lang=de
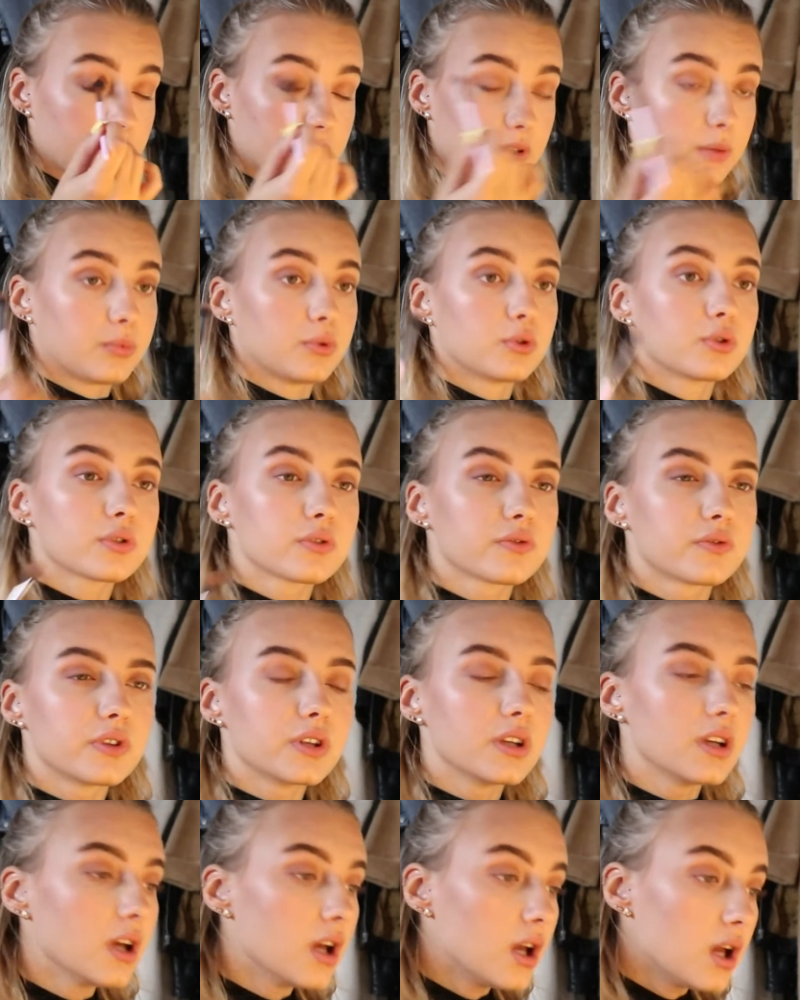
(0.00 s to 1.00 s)
Ich habe
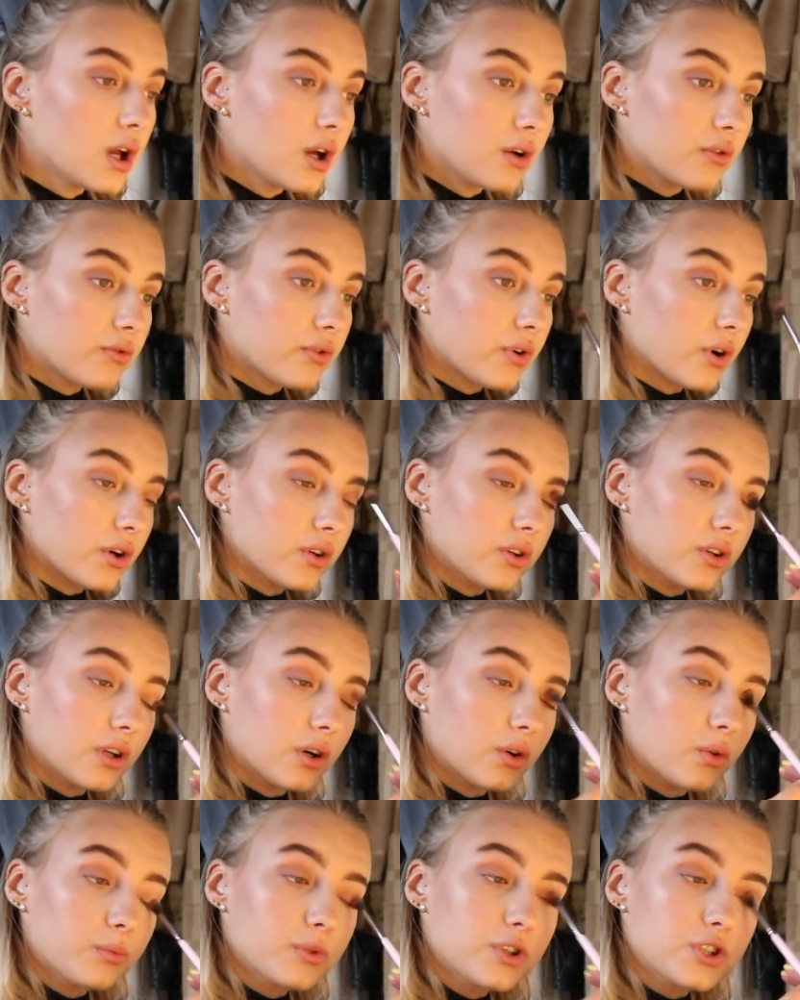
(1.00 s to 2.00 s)
irgendwie von
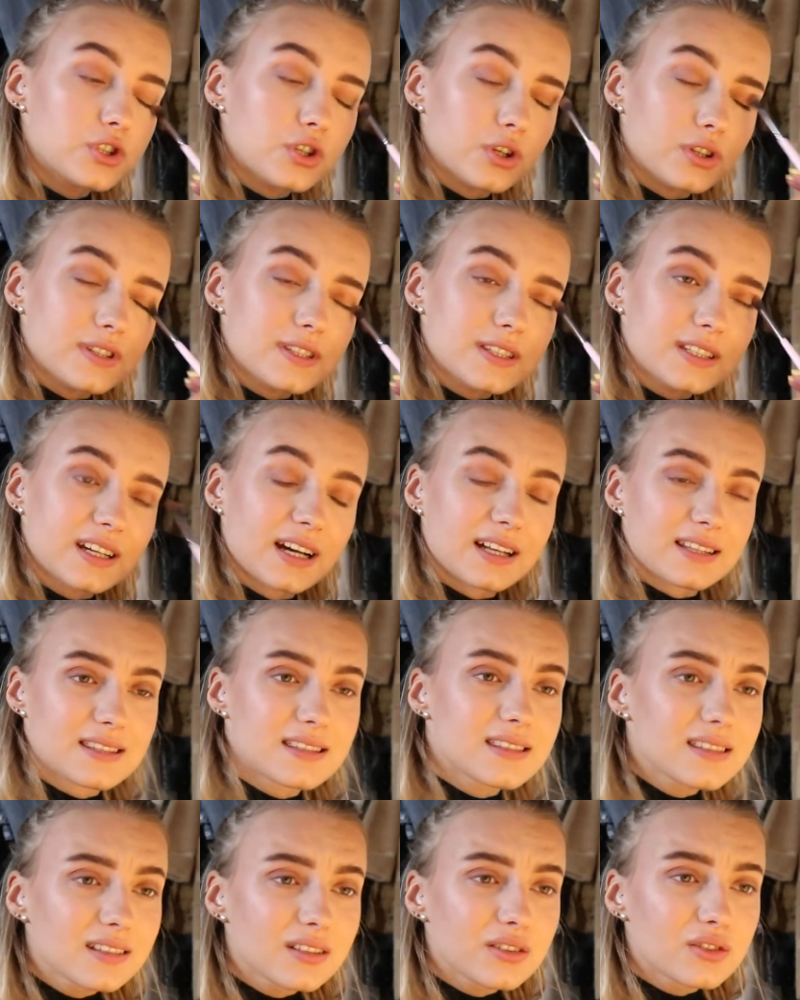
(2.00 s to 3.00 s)
Naomi Johns
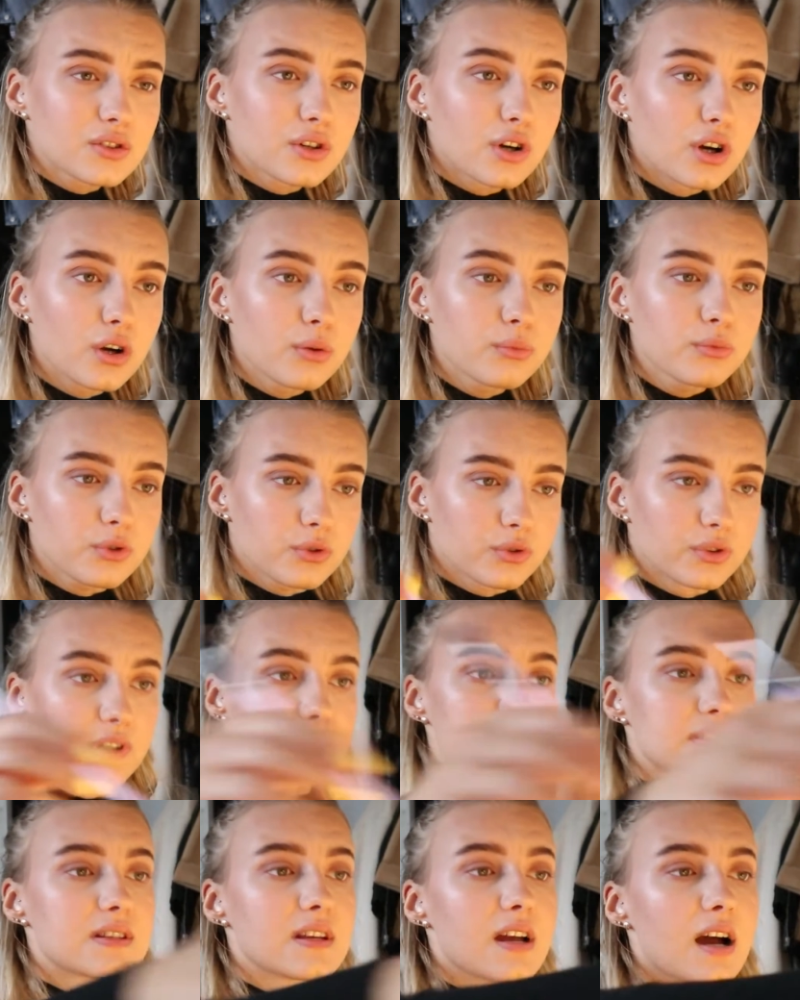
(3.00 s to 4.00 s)
Katzen geträumt und
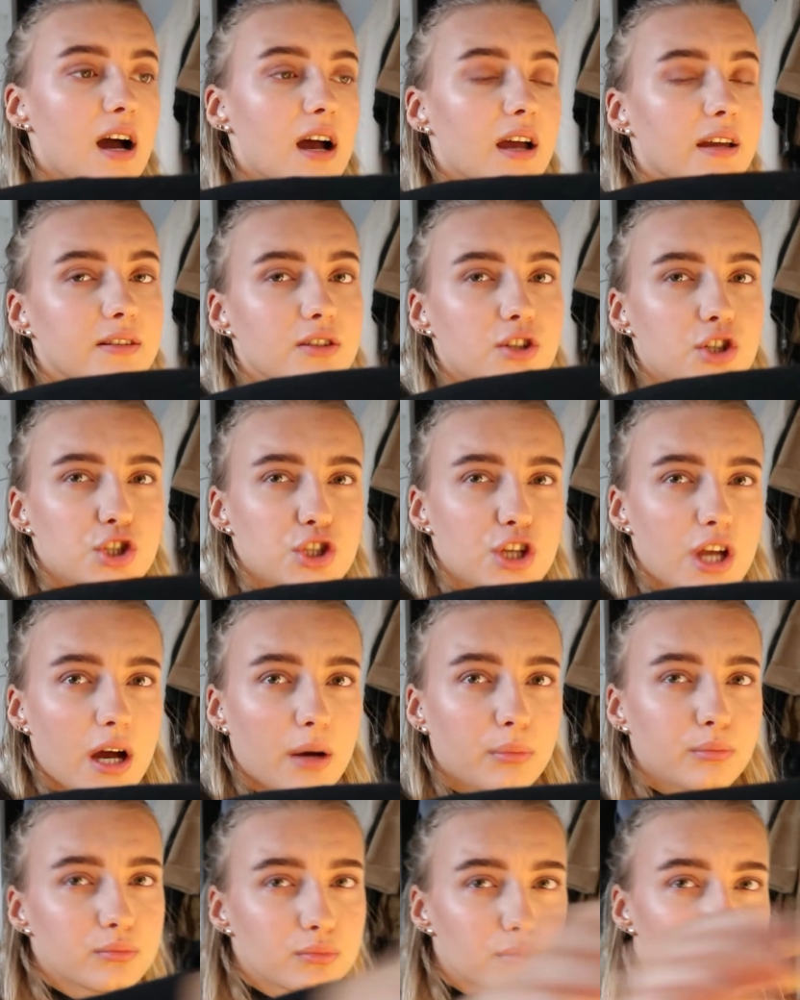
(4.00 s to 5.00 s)
dass die eine
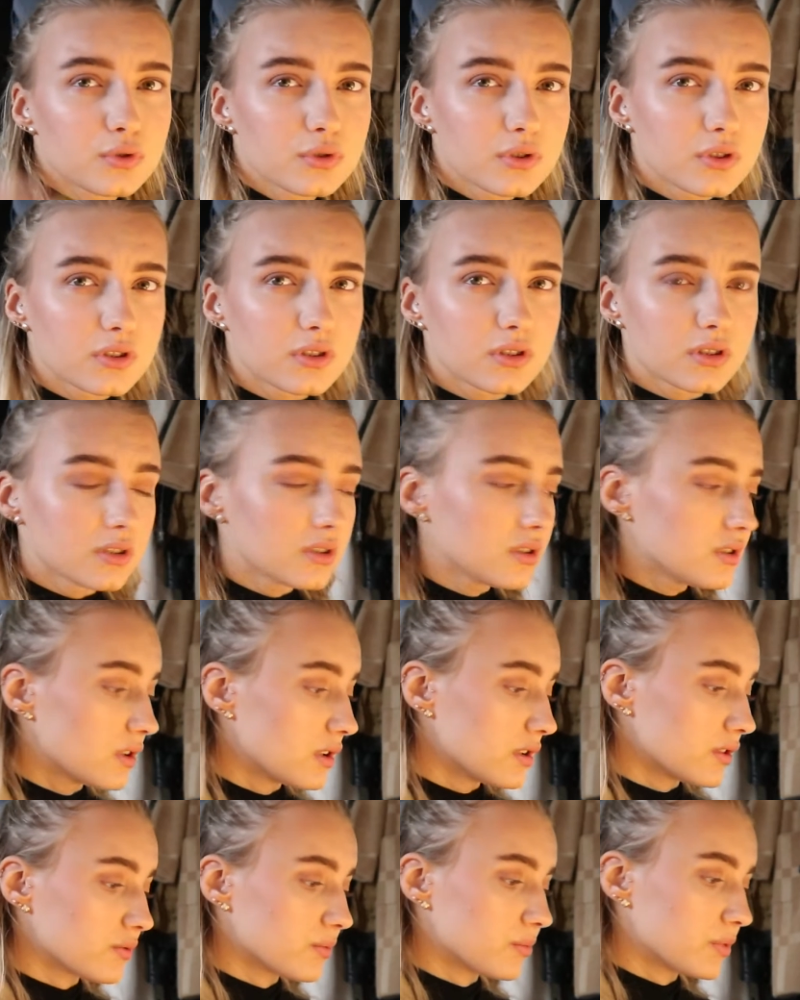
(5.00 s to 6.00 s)
sterben musste,
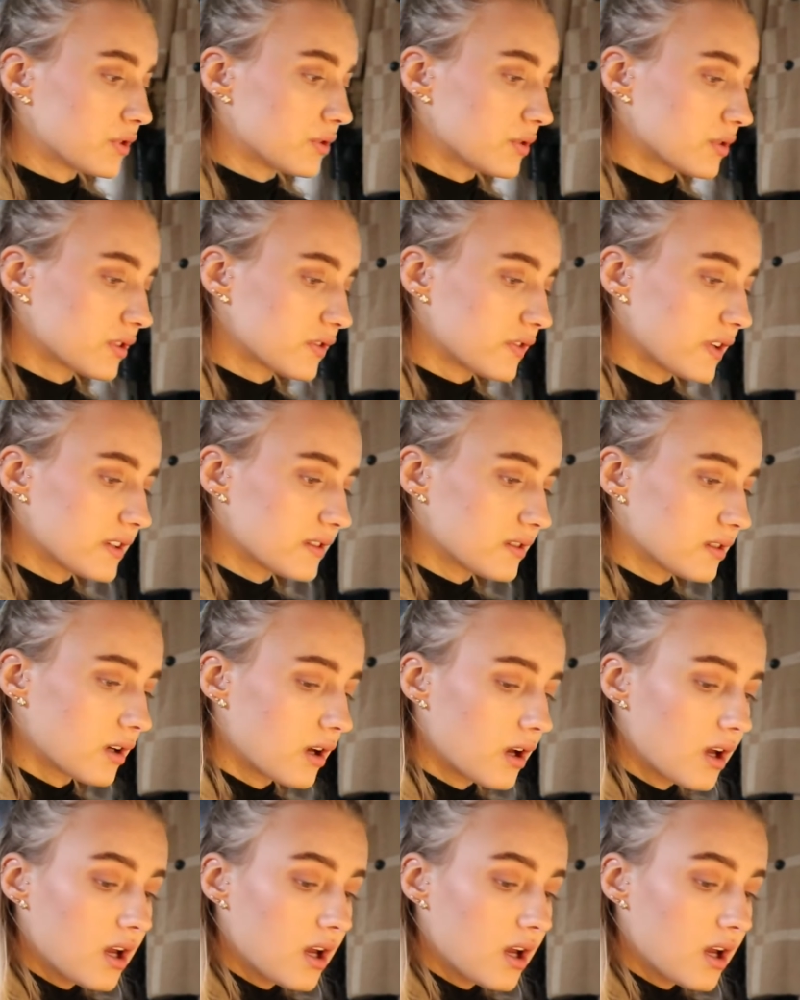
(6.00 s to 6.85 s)
also beziehungsweise